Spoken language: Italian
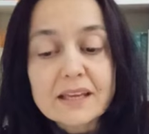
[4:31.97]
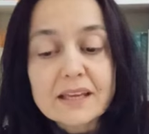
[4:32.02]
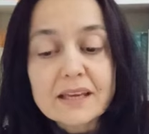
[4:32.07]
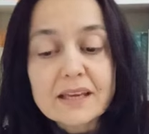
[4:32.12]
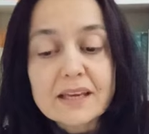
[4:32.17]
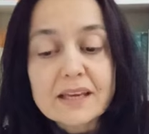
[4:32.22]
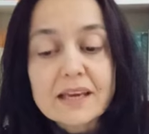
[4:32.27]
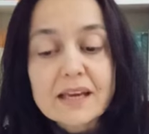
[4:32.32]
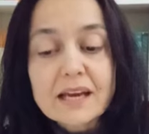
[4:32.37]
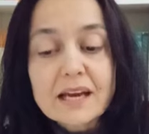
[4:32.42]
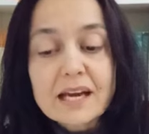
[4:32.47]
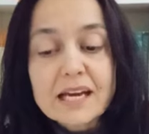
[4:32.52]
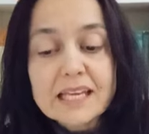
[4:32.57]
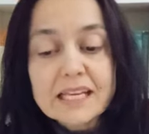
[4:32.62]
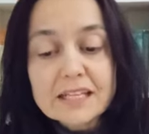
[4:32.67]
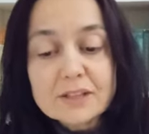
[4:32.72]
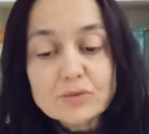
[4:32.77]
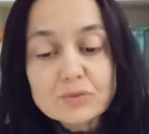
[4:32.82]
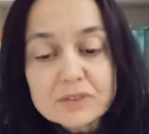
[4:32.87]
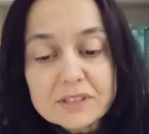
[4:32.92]
Eh,
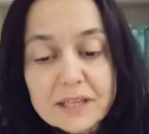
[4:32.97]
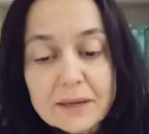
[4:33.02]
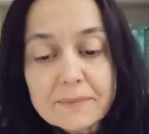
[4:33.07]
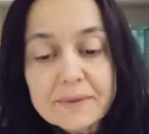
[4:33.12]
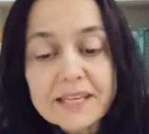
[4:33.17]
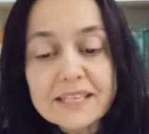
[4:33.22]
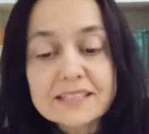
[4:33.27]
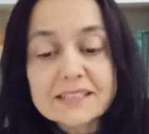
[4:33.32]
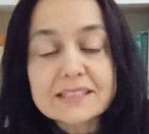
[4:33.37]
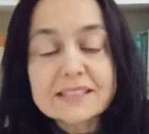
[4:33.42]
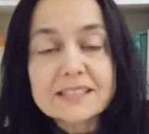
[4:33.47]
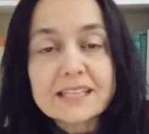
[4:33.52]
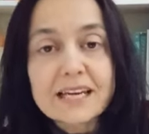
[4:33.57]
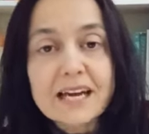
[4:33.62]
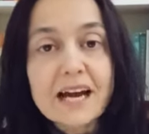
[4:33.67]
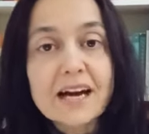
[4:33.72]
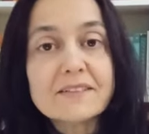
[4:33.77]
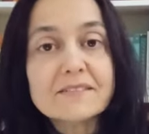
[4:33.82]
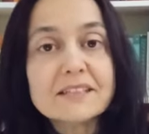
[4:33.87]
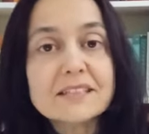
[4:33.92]

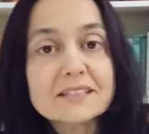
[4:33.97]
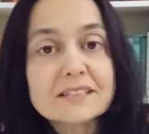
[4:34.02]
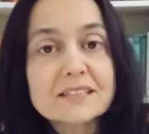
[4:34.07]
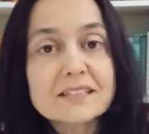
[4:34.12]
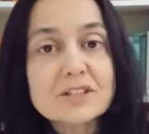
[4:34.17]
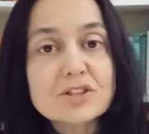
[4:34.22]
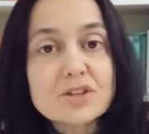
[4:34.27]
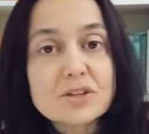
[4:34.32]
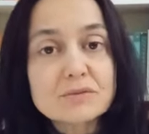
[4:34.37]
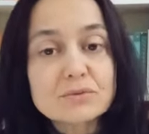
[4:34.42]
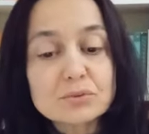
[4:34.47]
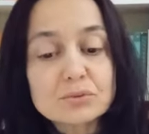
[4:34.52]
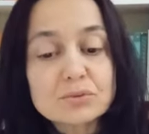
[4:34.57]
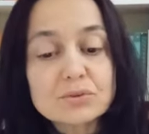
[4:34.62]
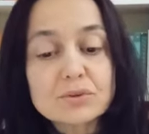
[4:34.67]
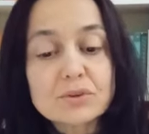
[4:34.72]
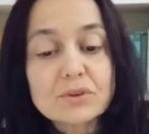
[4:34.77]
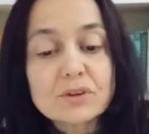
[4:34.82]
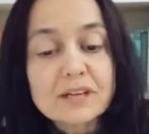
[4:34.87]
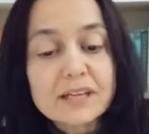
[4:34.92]
gratuitamente avete
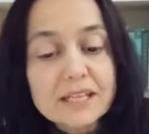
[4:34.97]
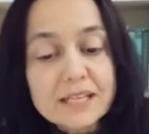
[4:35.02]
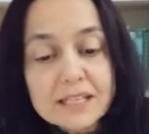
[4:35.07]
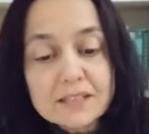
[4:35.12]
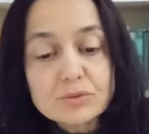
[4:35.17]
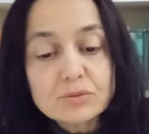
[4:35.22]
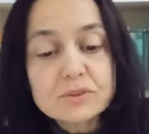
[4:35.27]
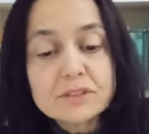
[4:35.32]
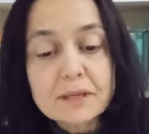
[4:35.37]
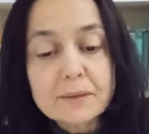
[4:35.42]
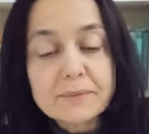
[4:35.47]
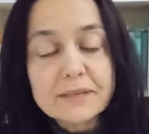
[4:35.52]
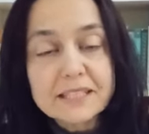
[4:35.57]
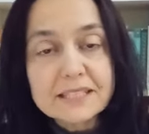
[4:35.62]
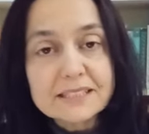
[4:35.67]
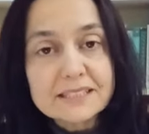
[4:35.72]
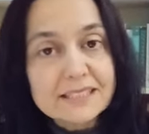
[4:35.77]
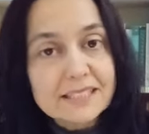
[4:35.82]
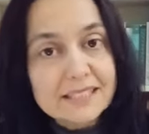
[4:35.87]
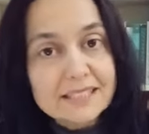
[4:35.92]
ricevuto,
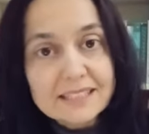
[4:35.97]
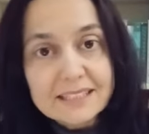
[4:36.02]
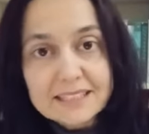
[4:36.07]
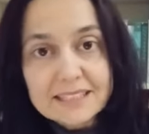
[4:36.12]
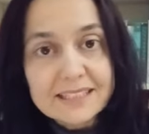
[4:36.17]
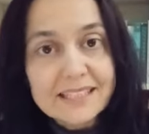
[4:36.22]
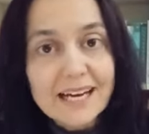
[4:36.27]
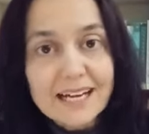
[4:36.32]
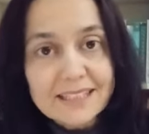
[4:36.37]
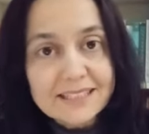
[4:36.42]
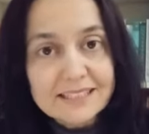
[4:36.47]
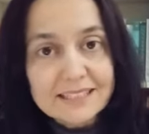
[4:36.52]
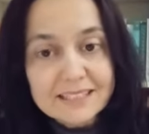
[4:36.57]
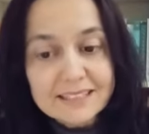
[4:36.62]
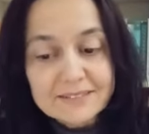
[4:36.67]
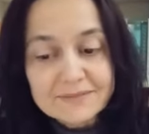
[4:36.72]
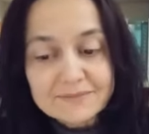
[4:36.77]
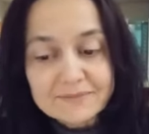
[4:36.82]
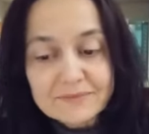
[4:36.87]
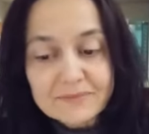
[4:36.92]
gratuitamente
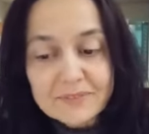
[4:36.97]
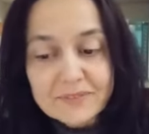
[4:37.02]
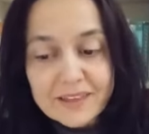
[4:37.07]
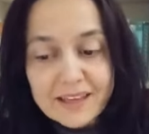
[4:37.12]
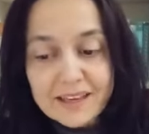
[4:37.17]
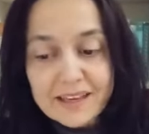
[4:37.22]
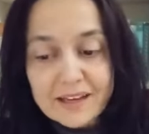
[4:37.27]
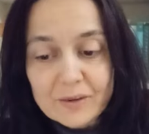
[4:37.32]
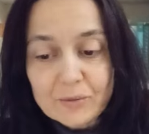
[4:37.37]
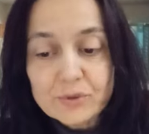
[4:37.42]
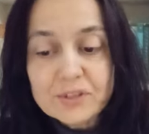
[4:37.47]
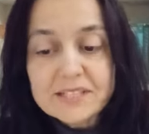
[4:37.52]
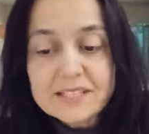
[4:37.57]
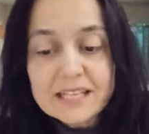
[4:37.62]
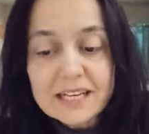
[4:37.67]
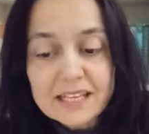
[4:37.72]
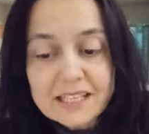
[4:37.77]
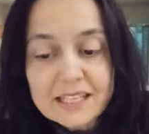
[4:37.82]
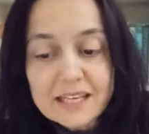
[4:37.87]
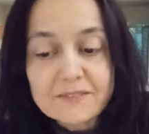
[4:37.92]
date. Eh, qui
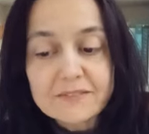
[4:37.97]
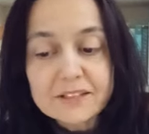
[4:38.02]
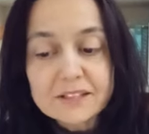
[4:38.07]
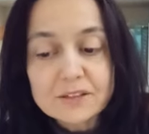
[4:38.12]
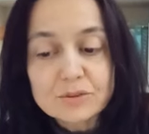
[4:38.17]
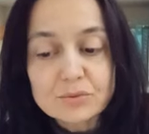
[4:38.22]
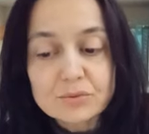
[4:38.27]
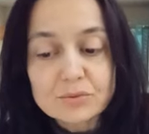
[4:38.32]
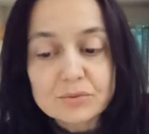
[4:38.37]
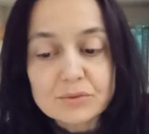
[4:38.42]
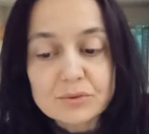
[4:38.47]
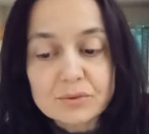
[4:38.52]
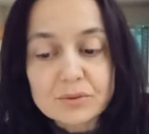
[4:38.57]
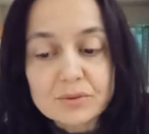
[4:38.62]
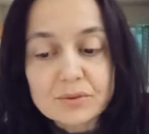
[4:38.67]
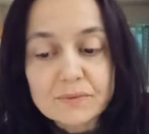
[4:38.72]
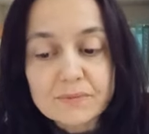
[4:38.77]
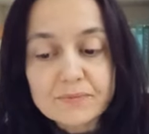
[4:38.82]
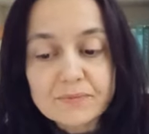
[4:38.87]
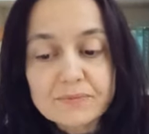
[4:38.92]
sta la chiave di
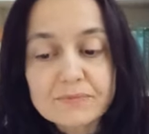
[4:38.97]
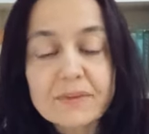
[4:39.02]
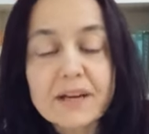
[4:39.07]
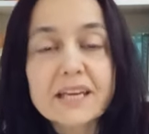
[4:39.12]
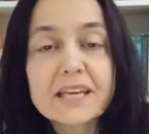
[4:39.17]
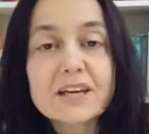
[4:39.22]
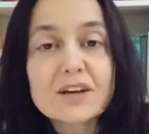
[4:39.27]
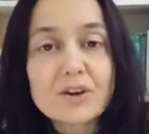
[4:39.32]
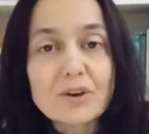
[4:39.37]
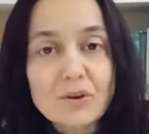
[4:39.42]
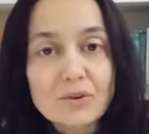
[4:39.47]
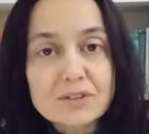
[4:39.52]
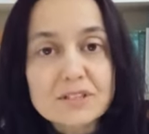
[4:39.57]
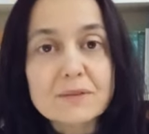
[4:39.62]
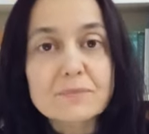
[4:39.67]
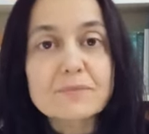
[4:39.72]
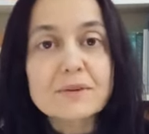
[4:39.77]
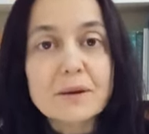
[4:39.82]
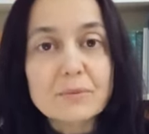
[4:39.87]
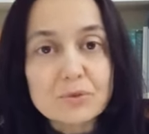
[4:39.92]
tutto. Ma che
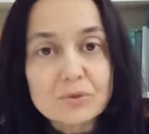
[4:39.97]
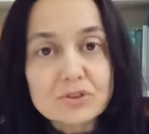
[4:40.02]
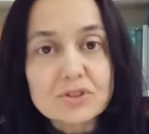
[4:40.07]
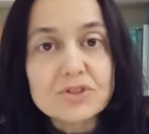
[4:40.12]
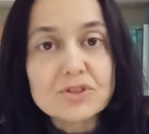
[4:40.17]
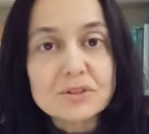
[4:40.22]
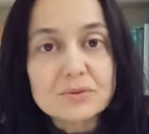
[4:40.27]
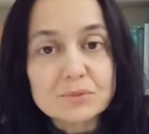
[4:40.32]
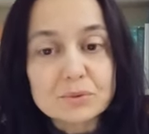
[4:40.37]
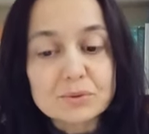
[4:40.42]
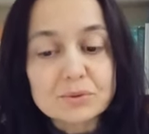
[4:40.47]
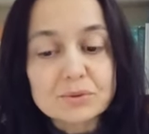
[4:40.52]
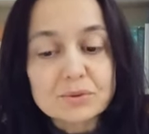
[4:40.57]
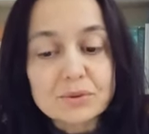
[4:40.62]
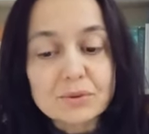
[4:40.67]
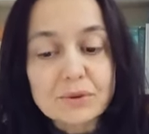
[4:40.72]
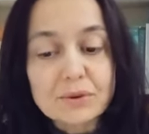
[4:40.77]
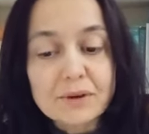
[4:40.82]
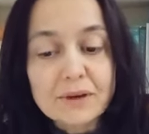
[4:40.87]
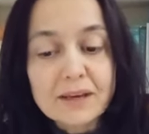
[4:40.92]
cosa abbiamo
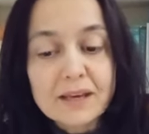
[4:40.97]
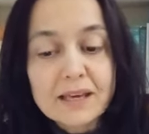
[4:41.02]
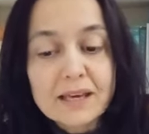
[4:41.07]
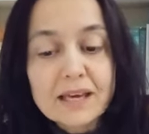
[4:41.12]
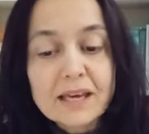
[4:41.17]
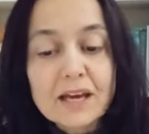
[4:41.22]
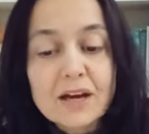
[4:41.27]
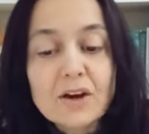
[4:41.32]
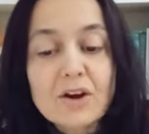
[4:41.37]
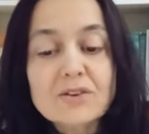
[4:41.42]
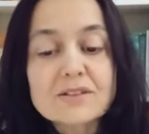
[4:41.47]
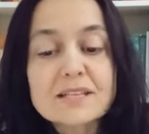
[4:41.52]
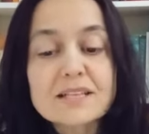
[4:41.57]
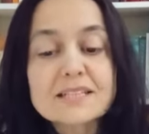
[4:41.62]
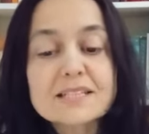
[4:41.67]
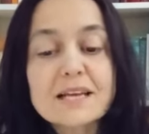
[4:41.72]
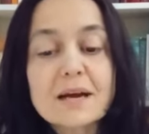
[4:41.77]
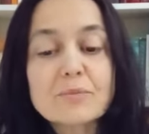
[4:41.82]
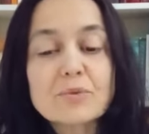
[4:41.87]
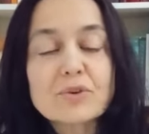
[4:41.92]
ricevuto?
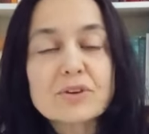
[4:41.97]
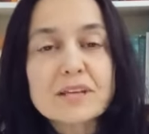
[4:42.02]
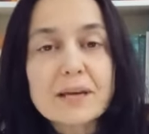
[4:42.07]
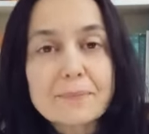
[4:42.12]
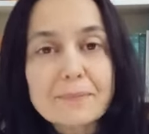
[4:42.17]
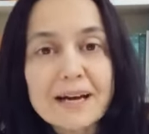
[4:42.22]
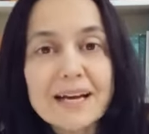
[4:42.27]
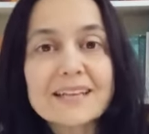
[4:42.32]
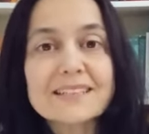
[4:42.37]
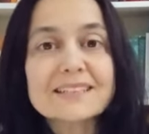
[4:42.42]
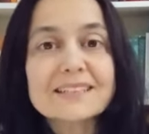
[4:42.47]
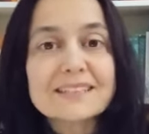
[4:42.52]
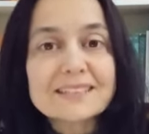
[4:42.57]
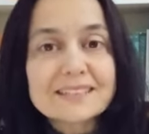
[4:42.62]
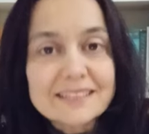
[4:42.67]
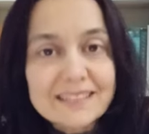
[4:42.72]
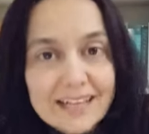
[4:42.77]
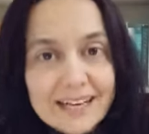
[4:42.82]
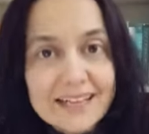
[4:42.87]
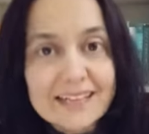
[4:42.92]
Cosa siamo chiamati
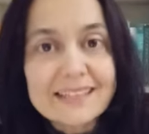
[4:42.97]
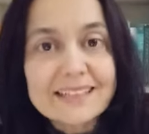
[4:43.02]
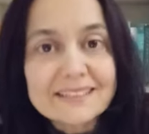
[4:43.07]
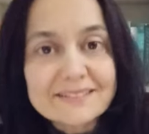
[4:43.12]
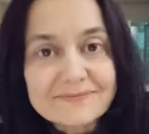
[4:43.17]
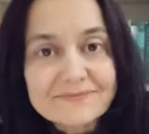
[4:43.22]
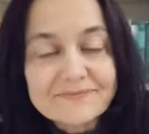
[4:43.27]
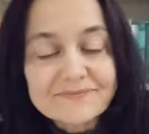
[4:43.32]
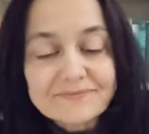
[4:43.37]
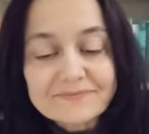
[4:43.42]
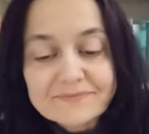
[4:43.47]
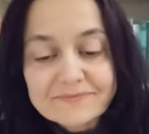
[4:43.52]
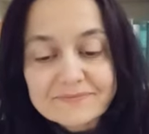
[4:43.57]
a dare?